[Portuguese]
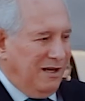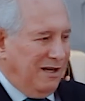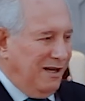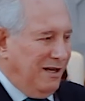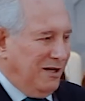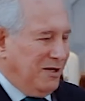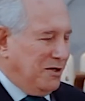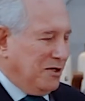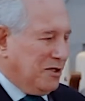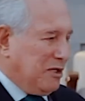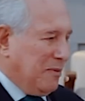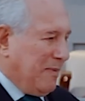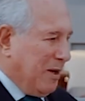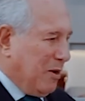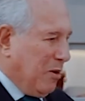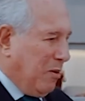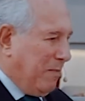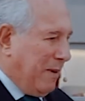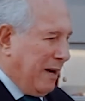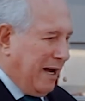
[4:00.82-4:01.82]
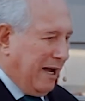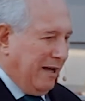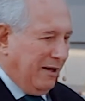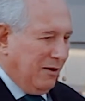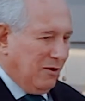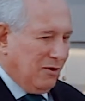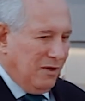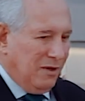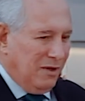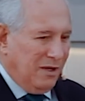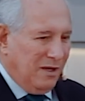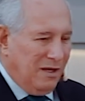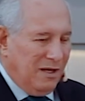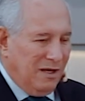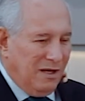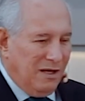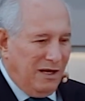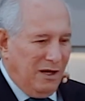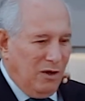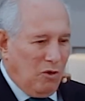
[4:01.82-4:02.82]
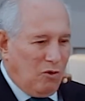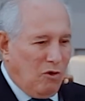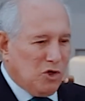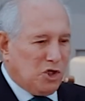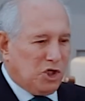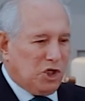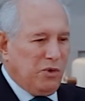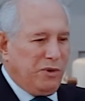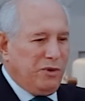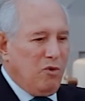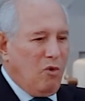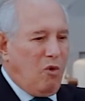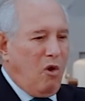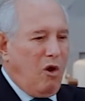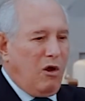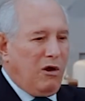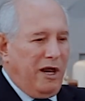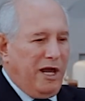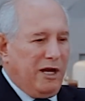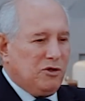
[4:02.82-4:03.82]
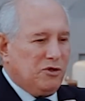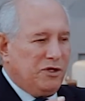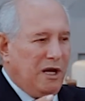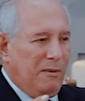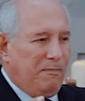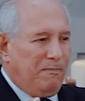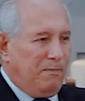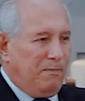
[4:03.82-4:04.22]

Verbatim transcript: e disse para o pai: Eu construí um colégio de